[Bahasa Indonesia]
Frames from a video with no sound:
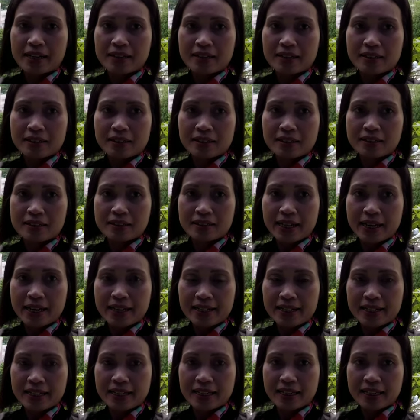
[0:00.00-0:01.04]
dan
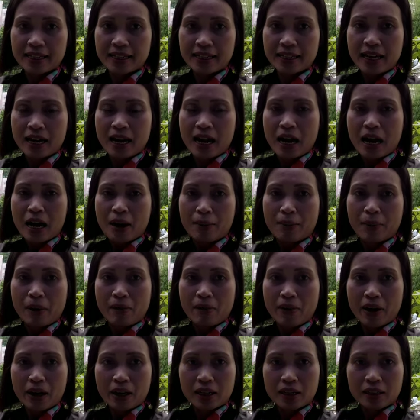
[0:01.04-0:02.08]
saya
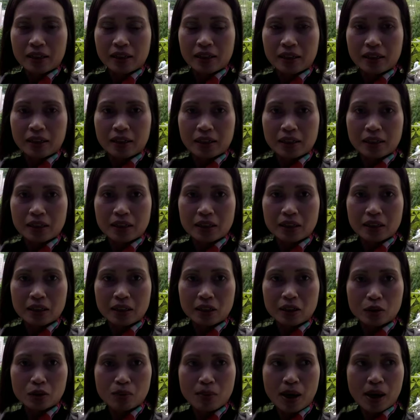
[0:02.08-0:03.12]
dibawa ke
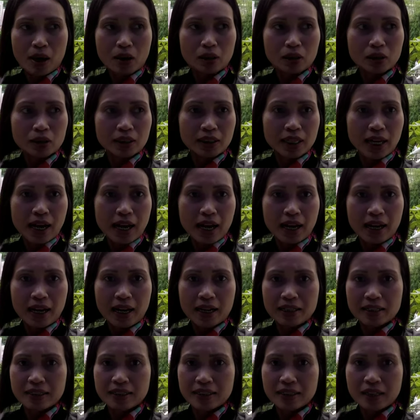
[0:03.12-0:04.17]
rumah
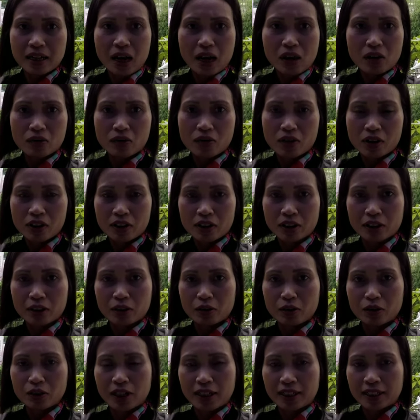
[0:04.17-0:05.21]
kontrakan di ground floor
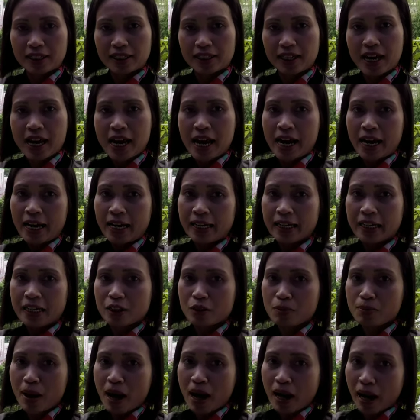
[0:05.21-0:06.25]
gitu katanya
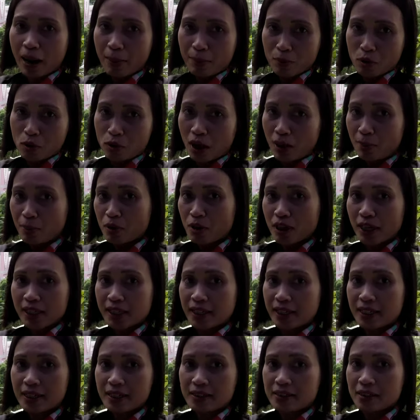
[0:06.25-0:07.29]
ini rumah kamu kamu
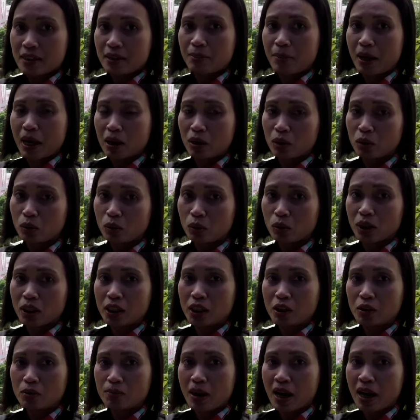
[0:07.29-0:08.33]
nggak tinggal sama aku
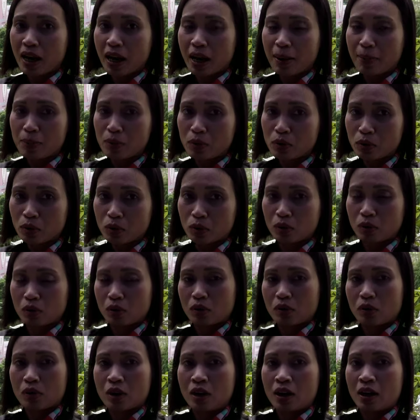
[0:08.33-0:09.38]
ini rumah kamu